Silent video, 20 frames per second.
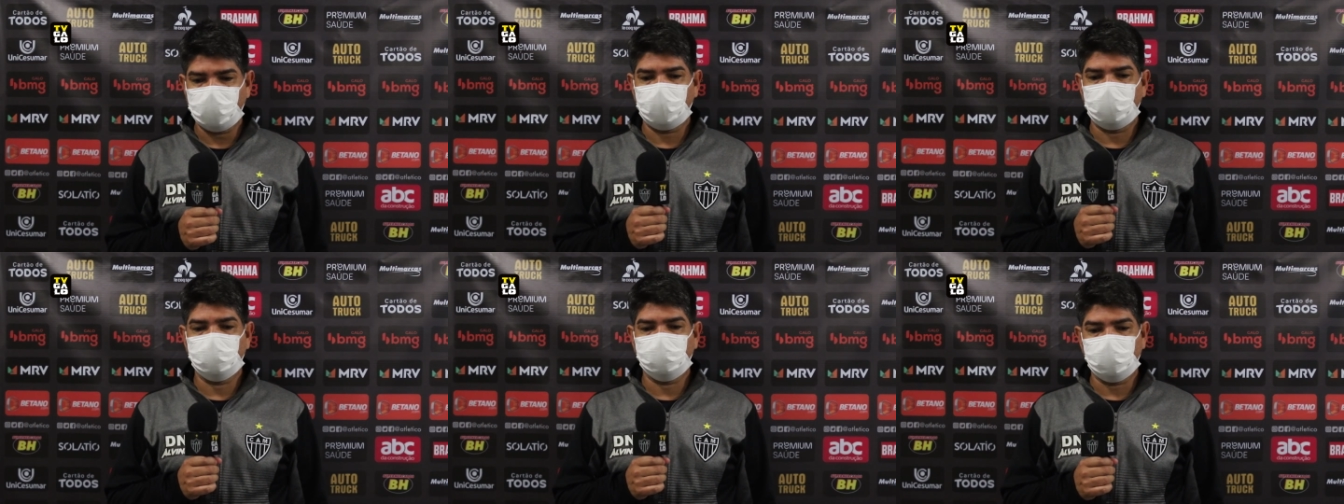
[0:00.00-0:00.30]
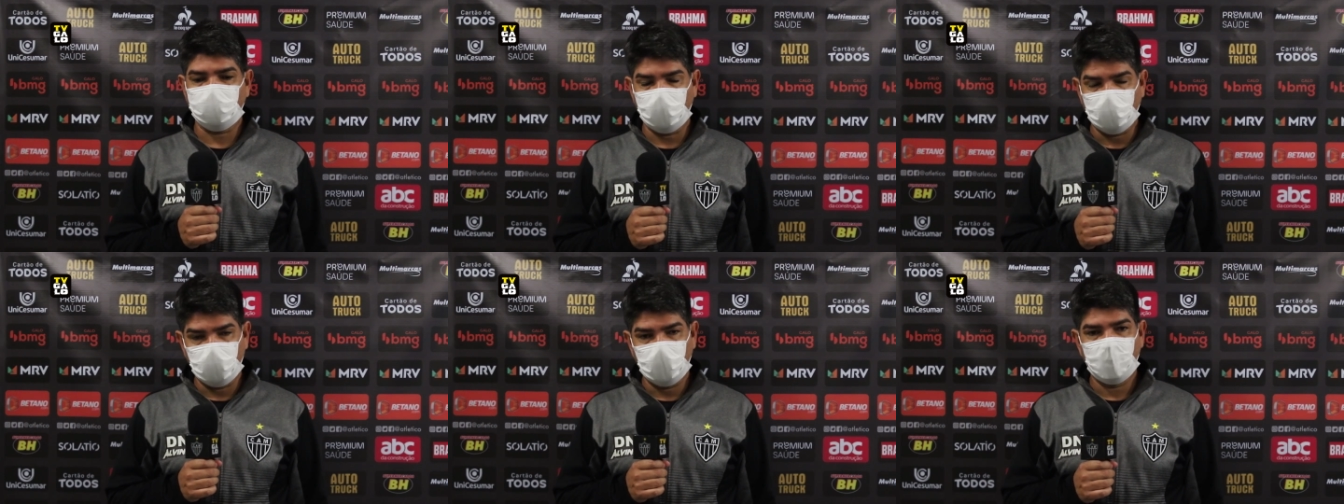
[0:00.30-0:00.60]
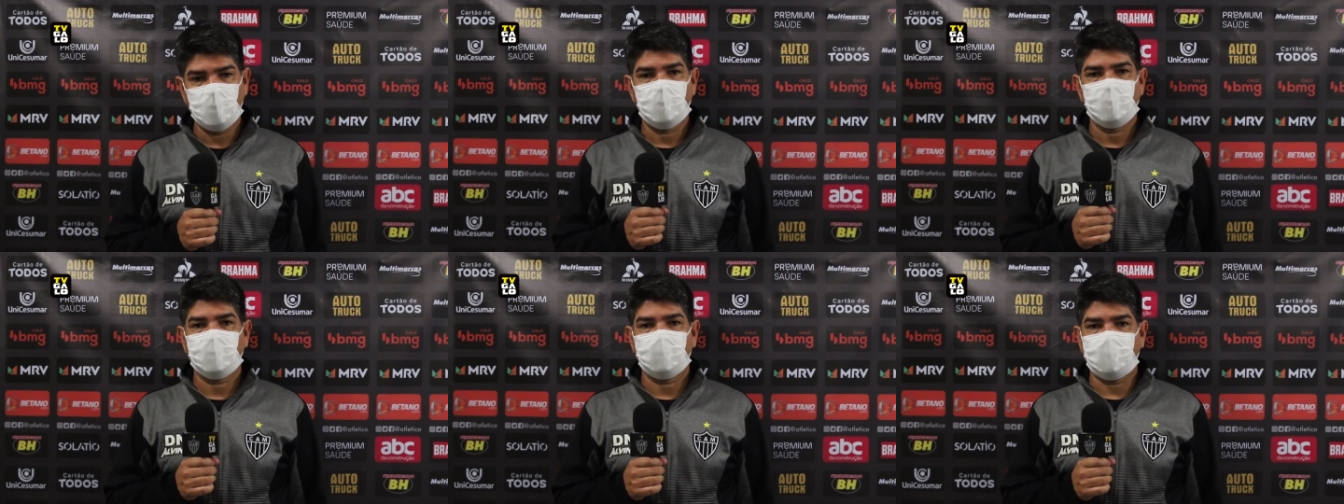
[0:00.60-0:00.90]
Na
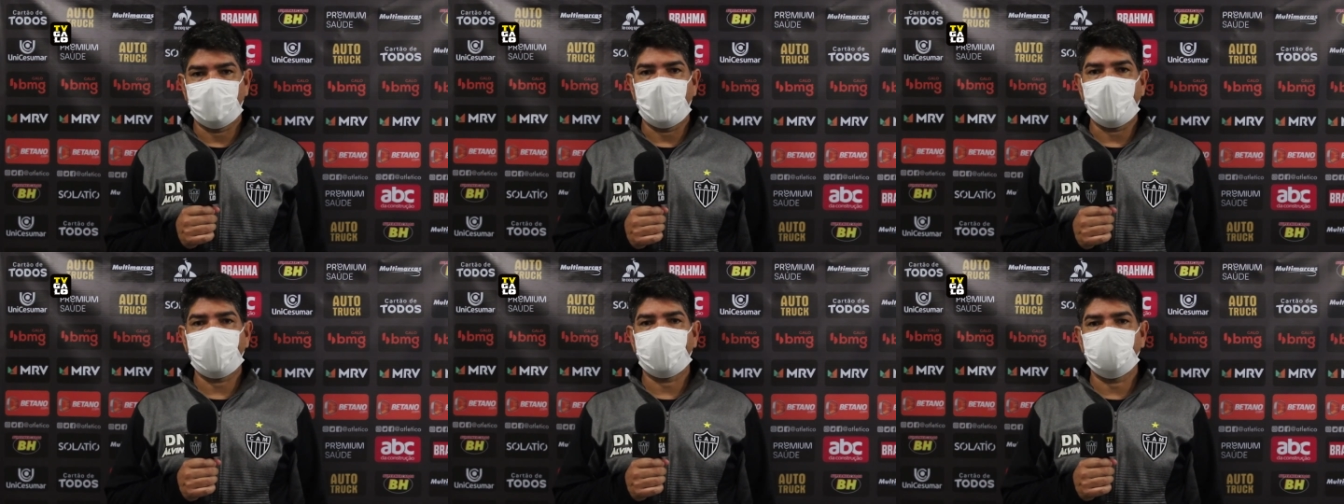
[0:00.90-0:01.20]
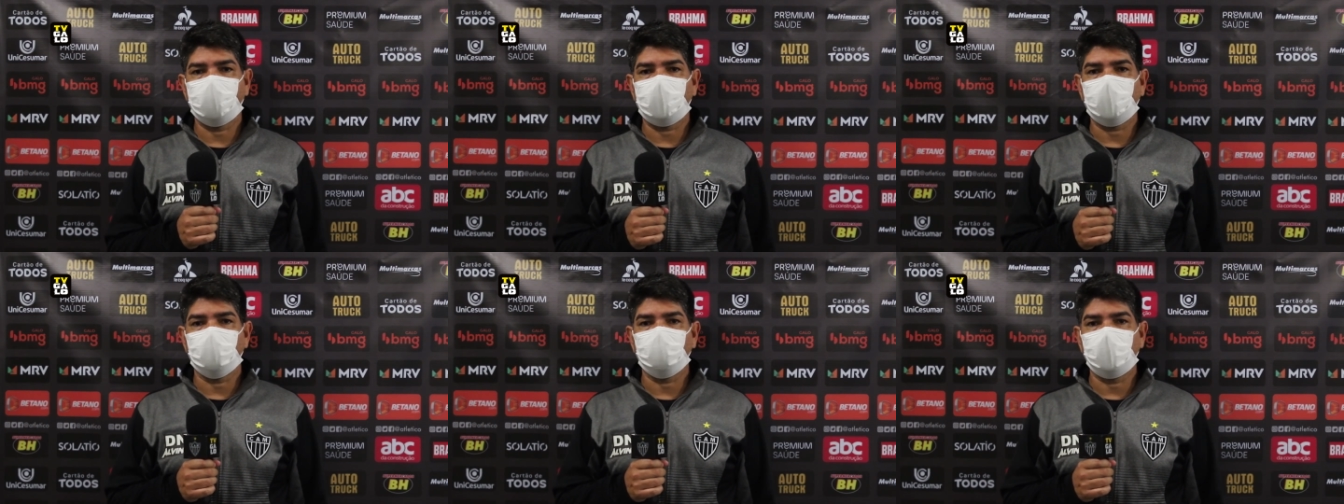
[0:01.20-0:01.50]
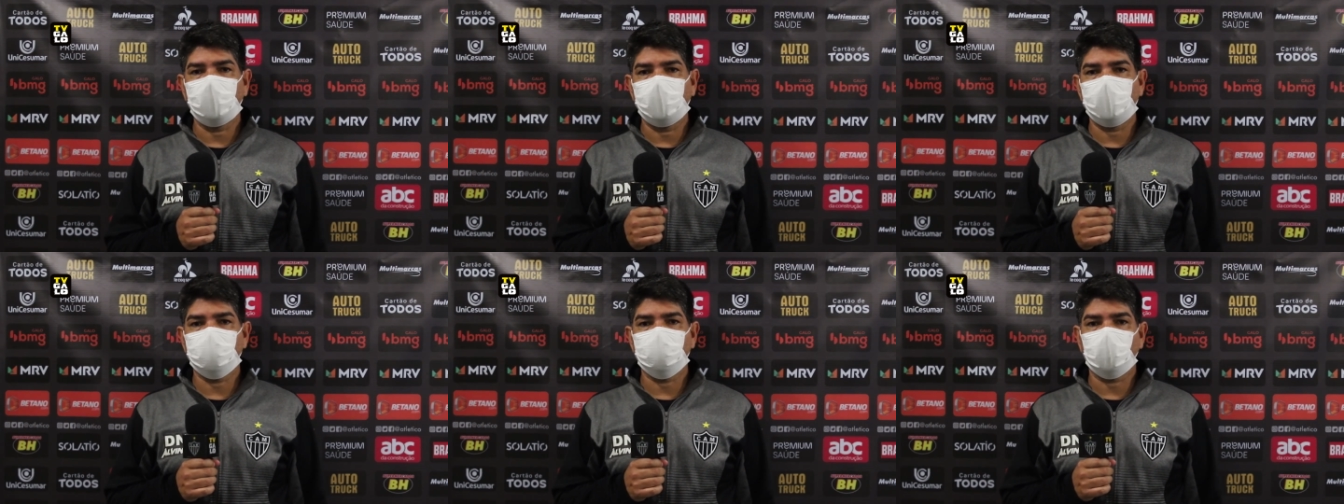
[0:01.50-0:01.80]
questão
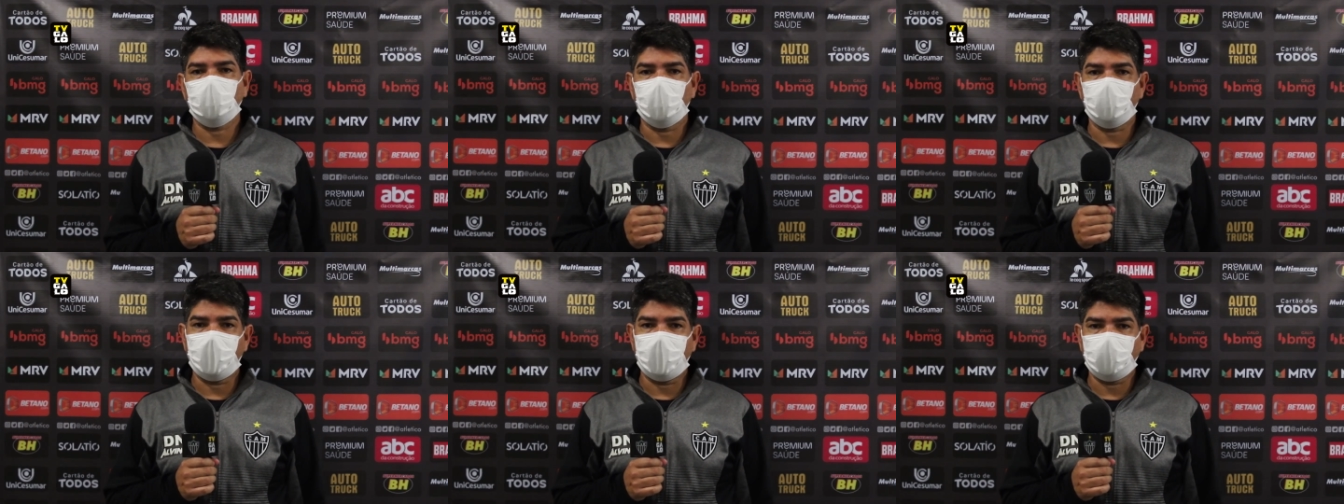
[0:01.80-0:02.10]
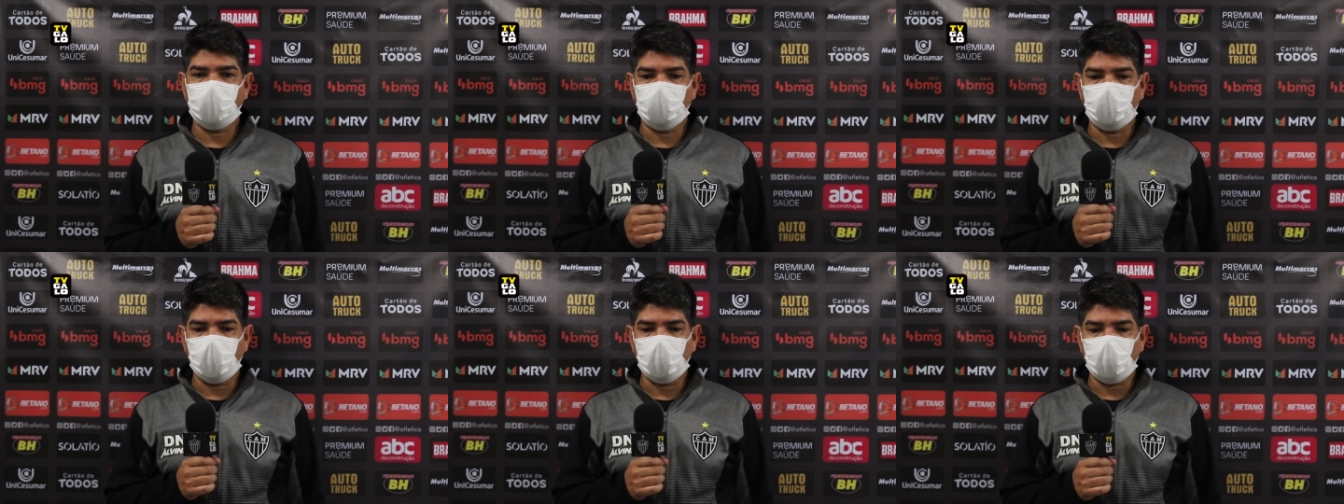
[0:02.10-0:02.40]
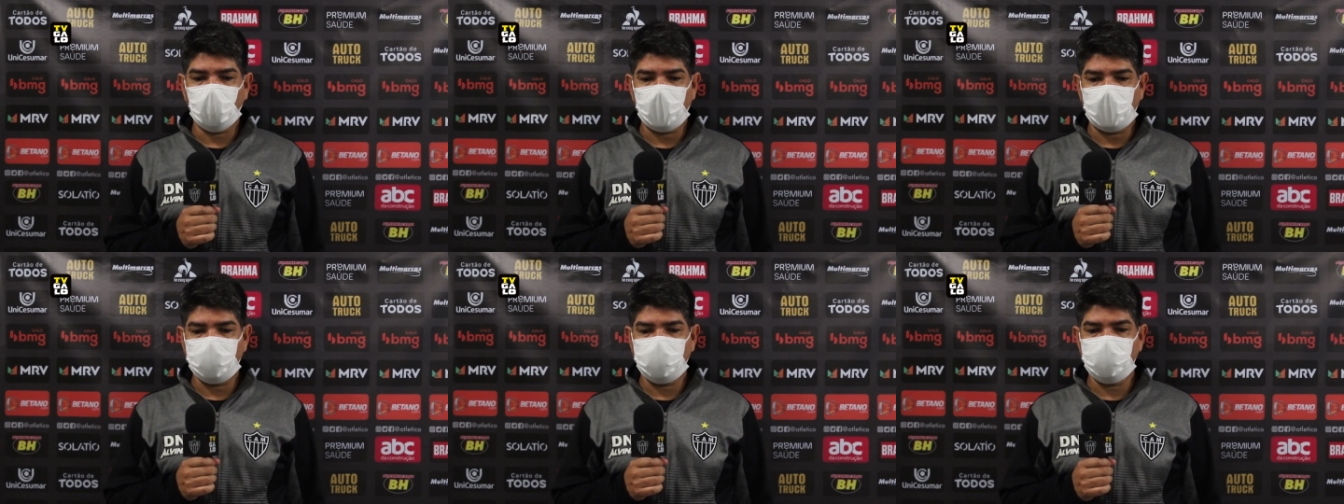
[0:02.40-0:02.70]
técnica mesmo, cometem um
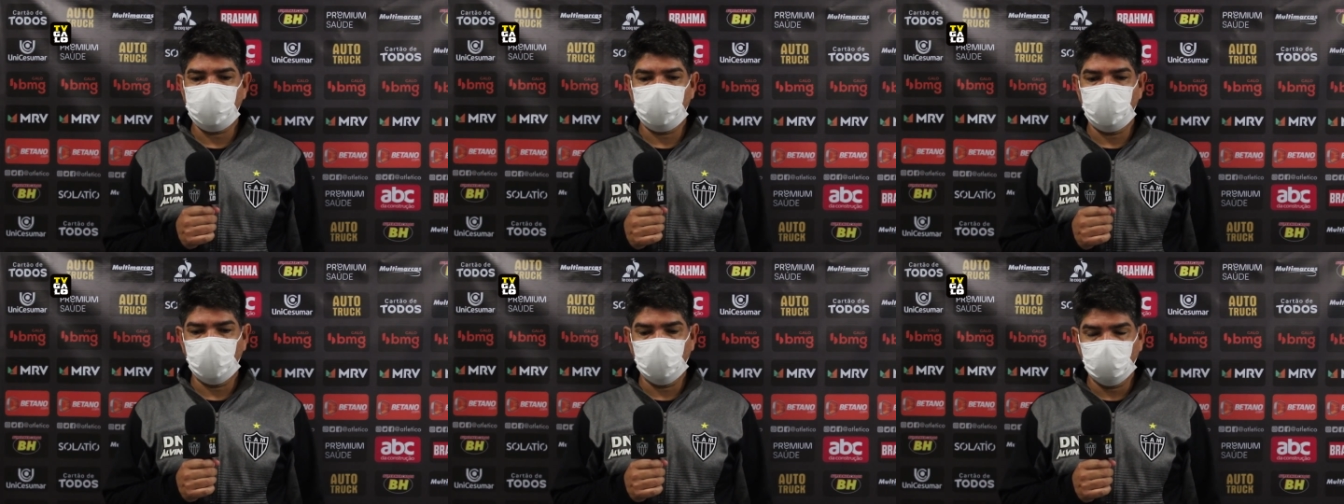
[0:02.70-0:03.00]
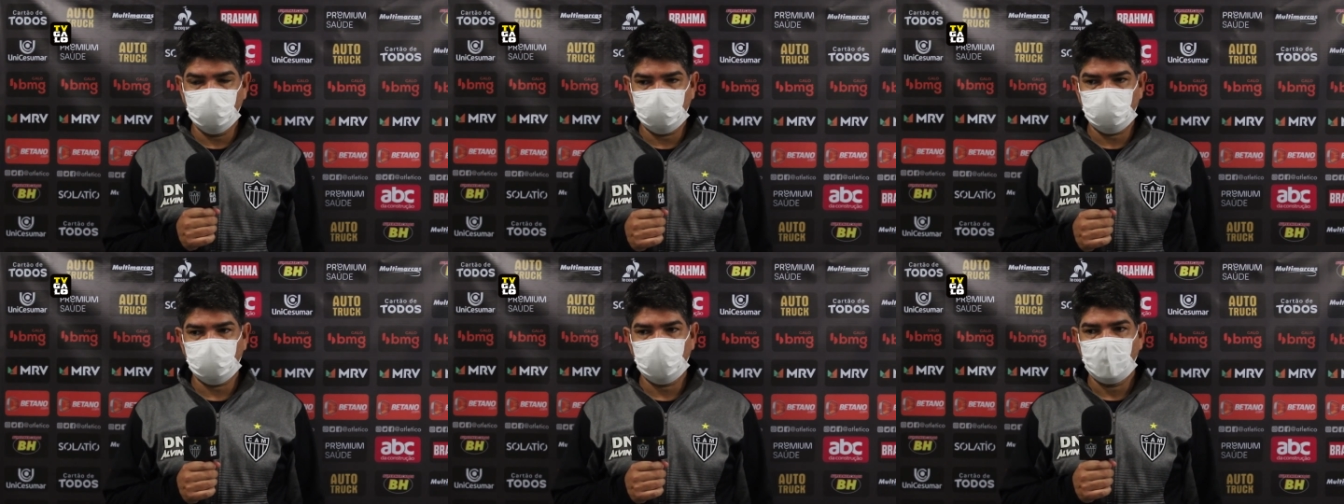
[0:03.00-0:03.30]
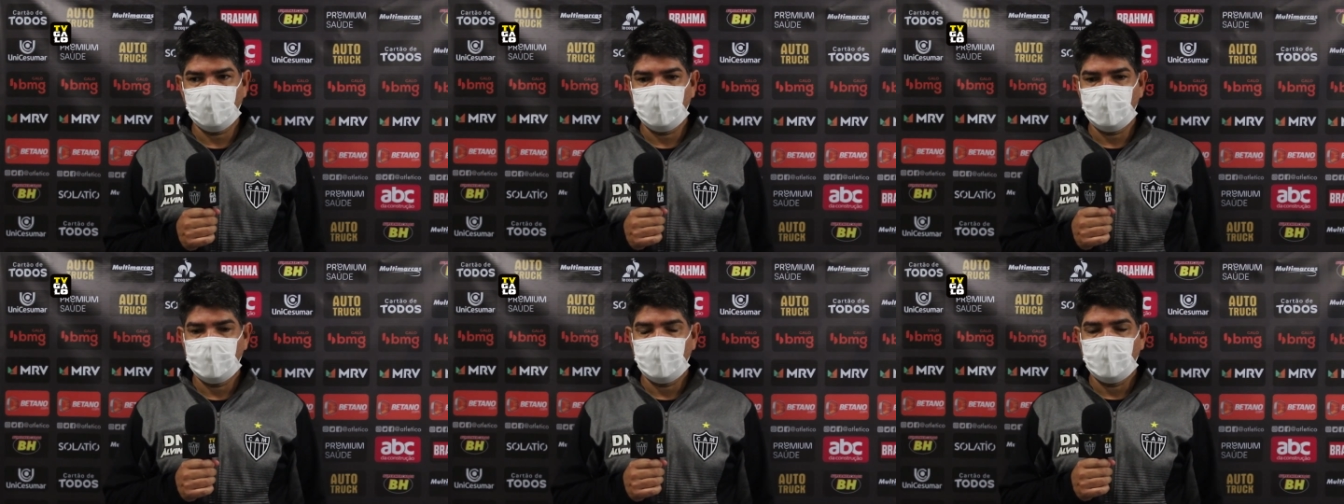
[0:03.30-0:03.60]
pouco mais de erros.